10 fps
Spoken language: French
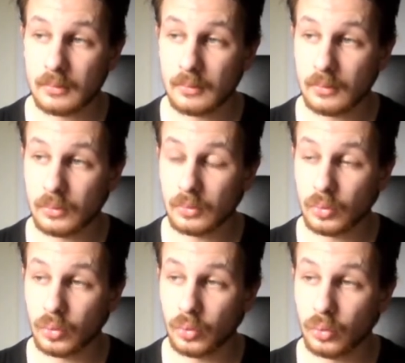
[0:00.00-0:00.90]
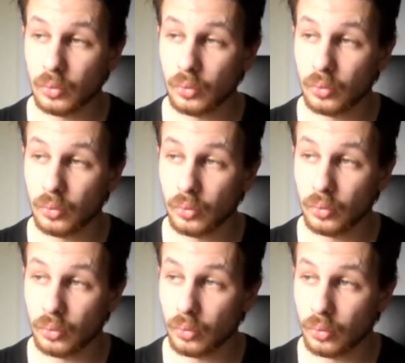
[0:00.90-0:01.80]
De, de, de,
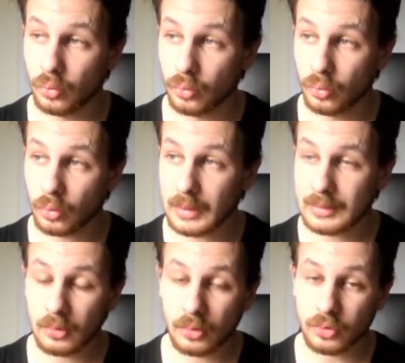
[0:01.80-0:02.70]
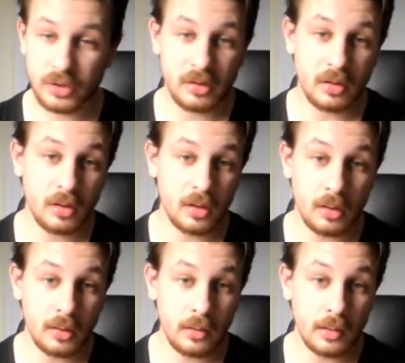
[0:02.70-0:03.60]
de, 14
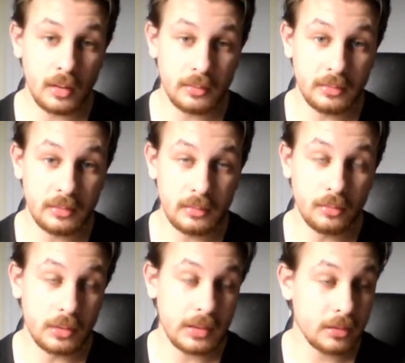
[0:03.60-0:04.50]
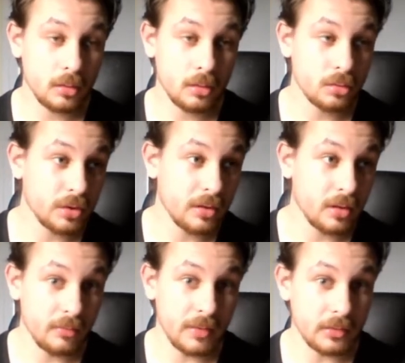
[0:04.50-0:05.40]
à de 14
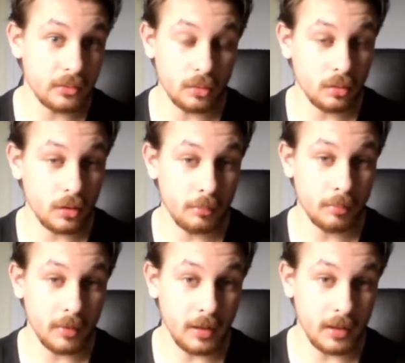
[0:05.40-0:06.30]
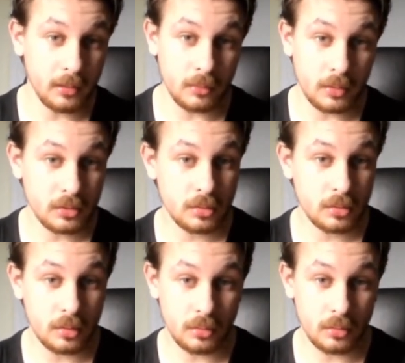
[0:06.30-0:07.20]
à 20 heures à peu près de 15,
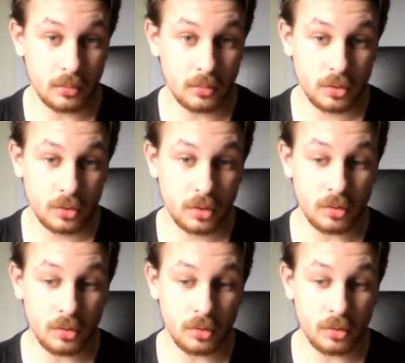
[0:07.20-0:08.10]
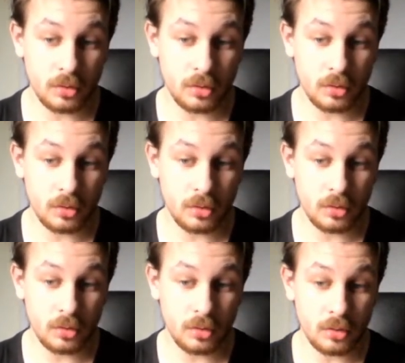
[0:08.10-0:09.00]
de 14 heures jusqu'à 20 heures
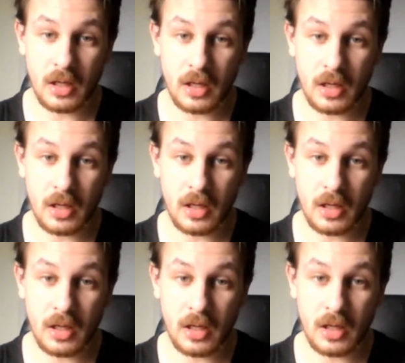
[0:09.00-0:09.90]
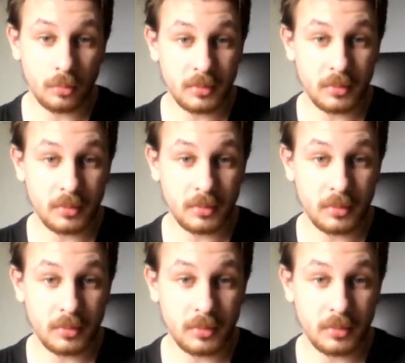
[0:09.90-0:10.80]
il y aura une coupure bien
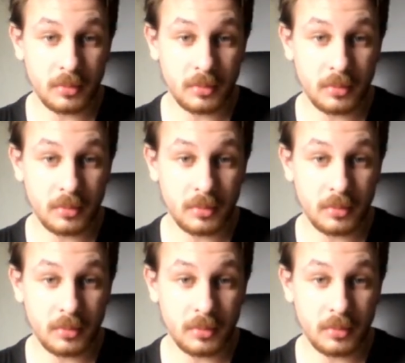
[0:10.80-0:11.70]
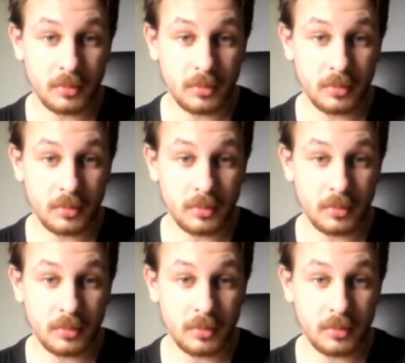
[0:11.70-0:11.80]
sûr sur le live